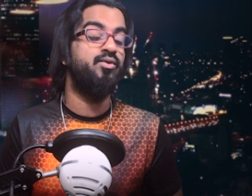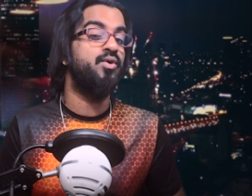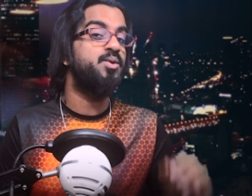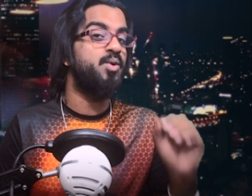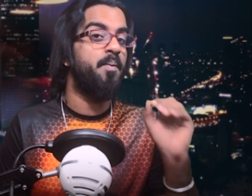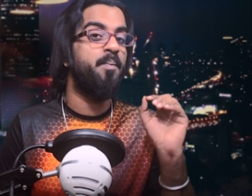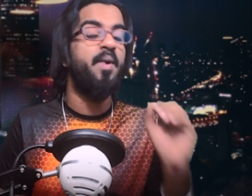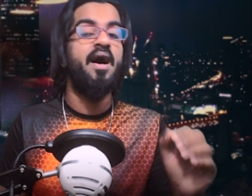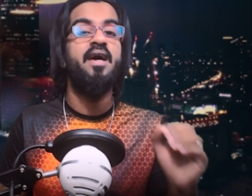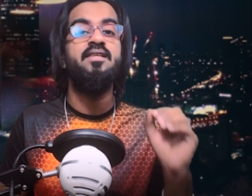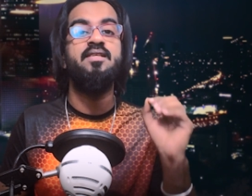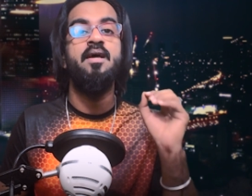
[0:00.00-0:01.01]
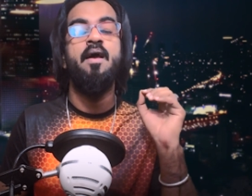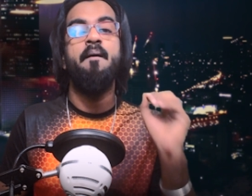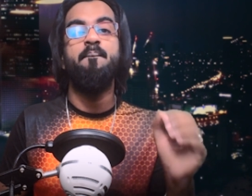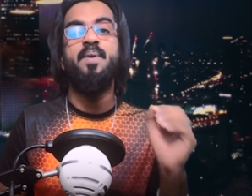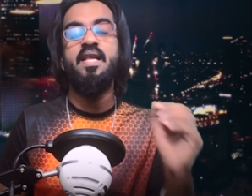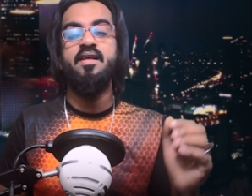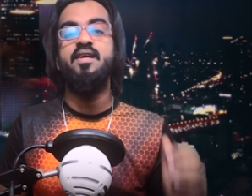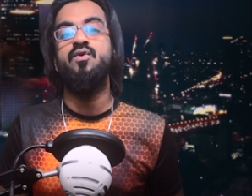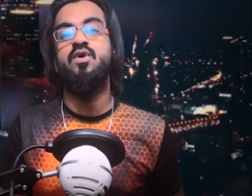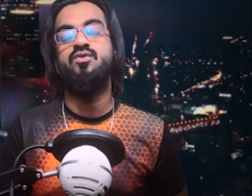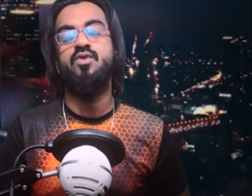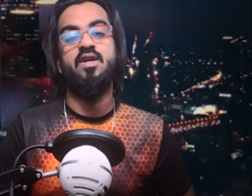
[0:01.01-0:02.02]
205 बिलियन
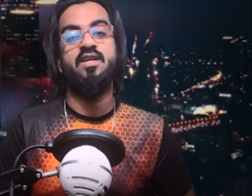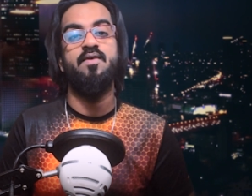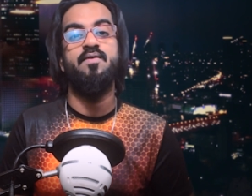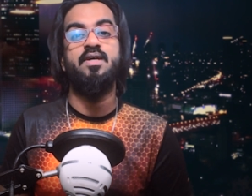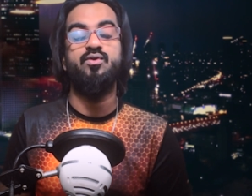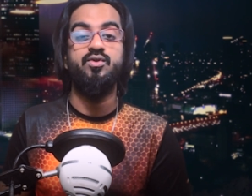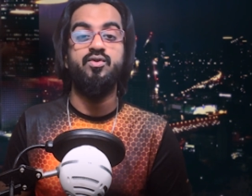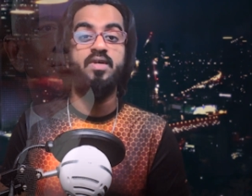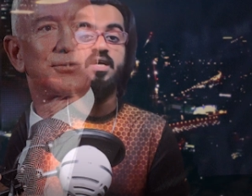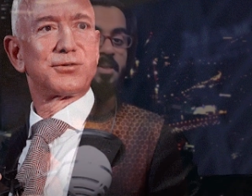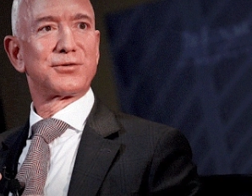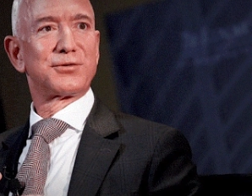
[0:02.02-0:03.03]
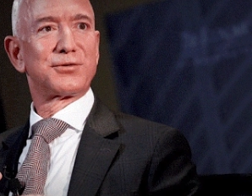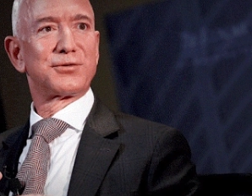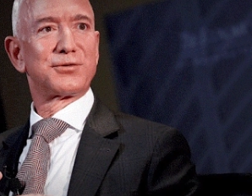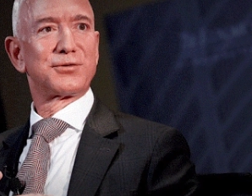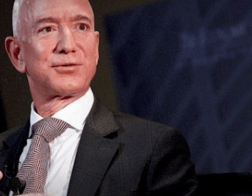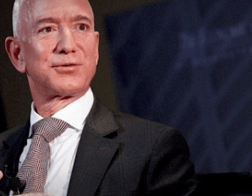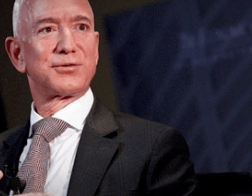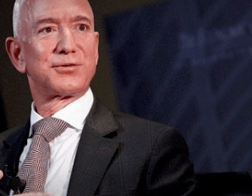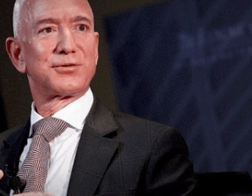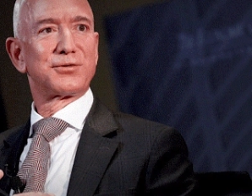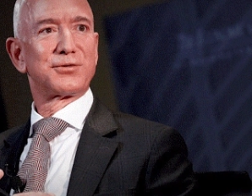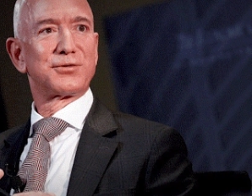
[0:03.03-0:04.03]
यूएस डॉलर की वर्थ हो चुकी है जिसकी वजह से
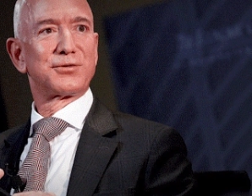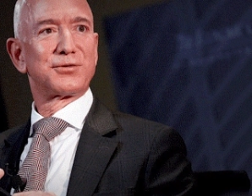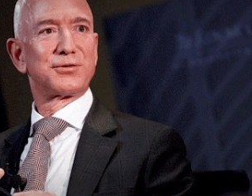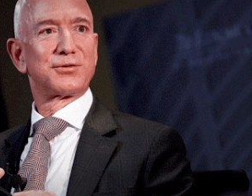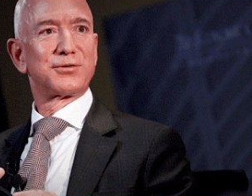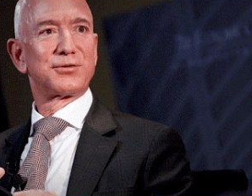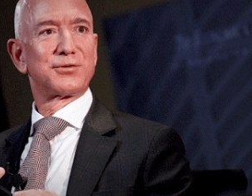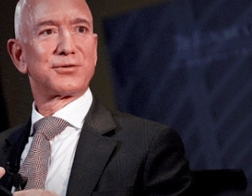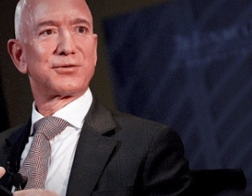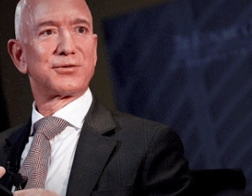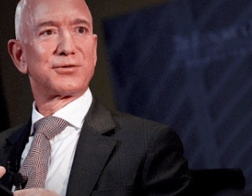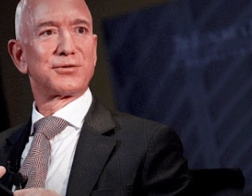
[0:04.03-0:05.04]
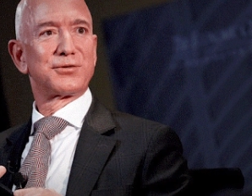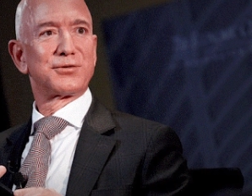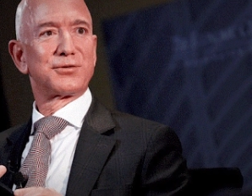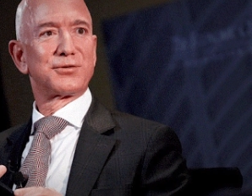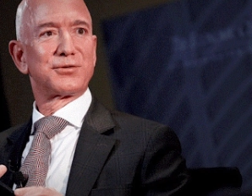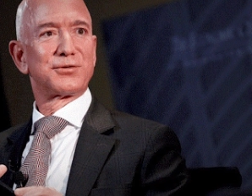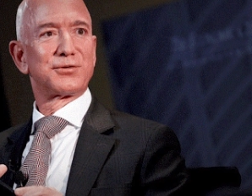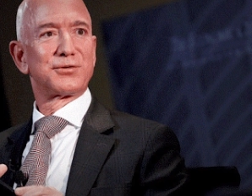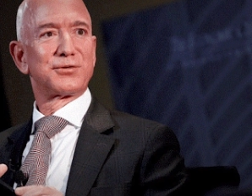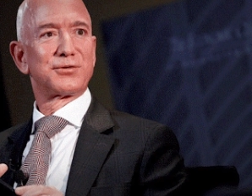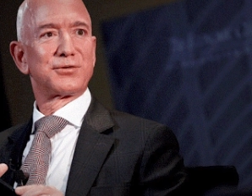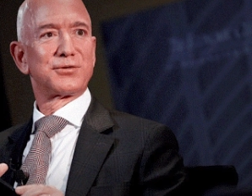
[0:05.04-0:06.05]
ऑब्वियस सी बात है कि ये पहला
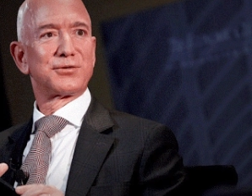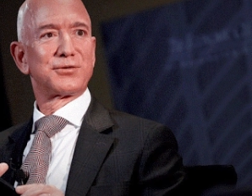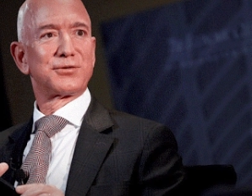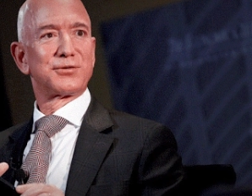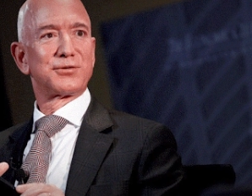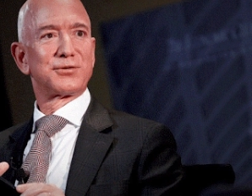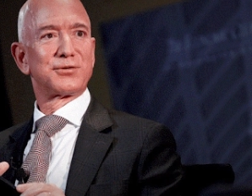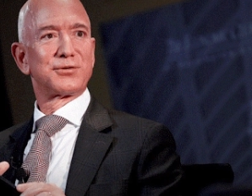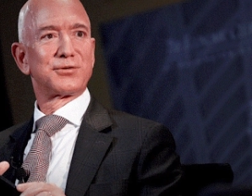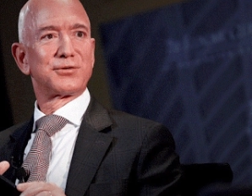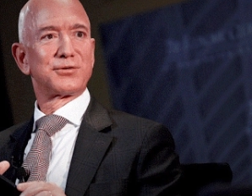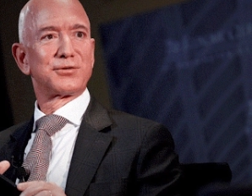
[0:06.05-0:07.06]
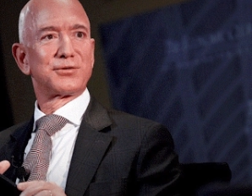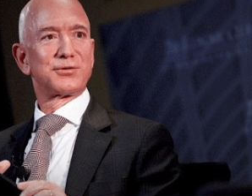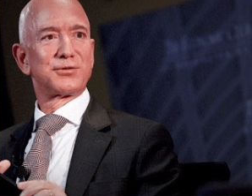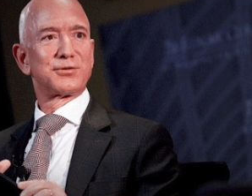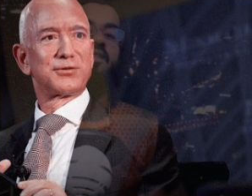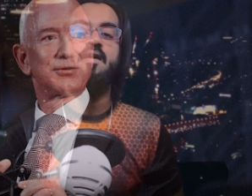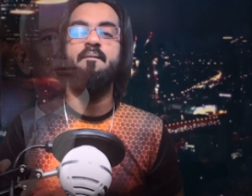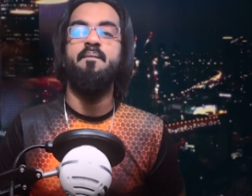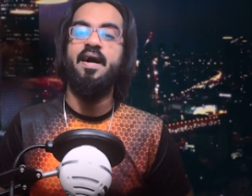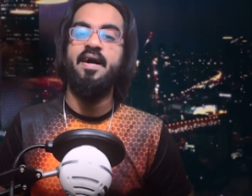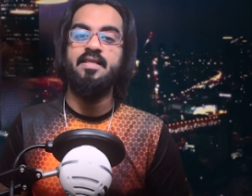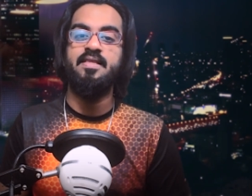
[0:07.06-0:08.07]
इंसान है जिसने दोहरा शतक
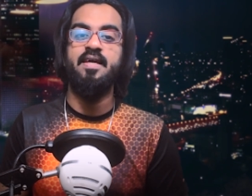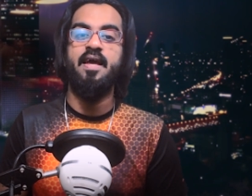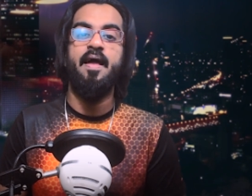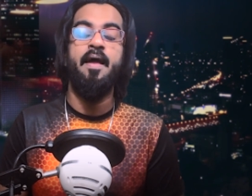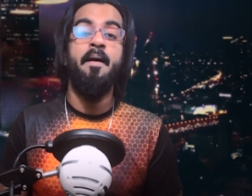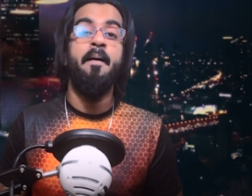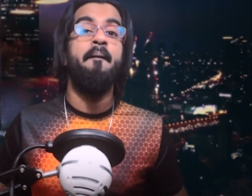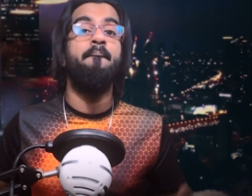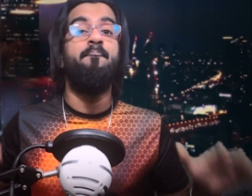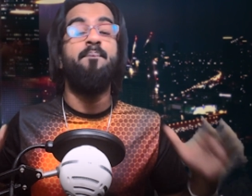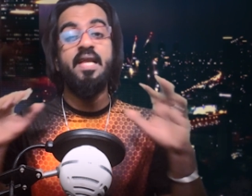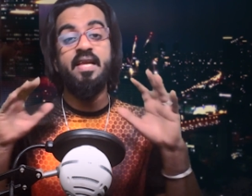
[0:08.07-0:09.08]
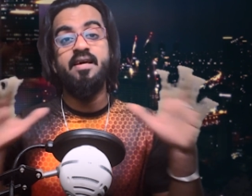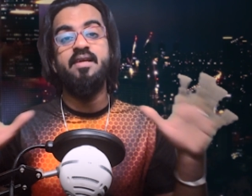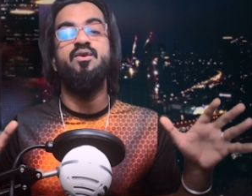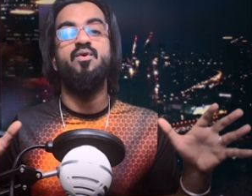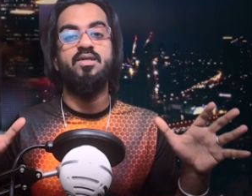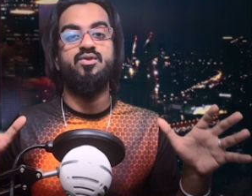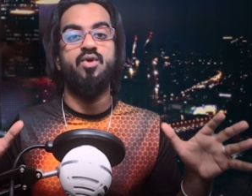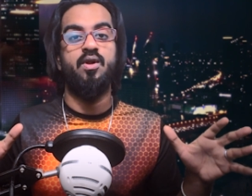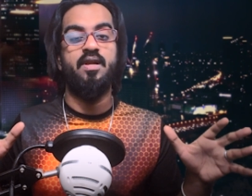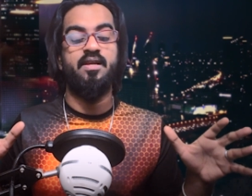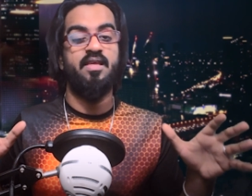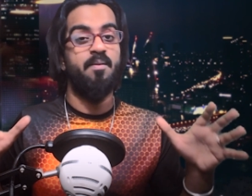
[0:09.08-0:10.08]
मार दिया है बिलियन यूएस
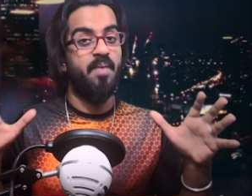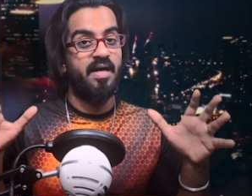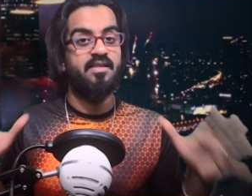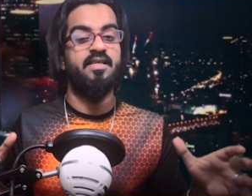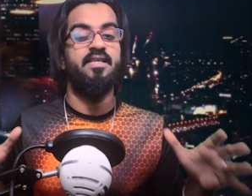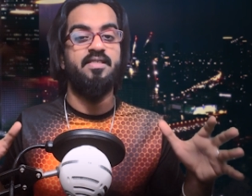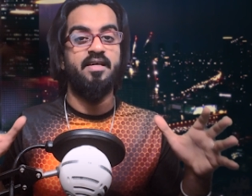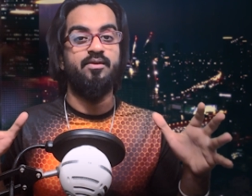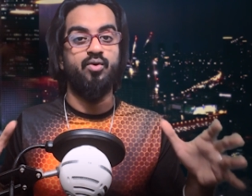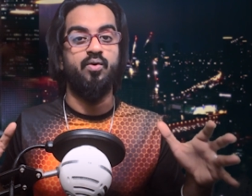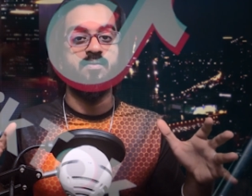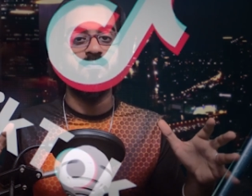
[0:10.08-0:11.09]
डॉलर की बात की जाए तो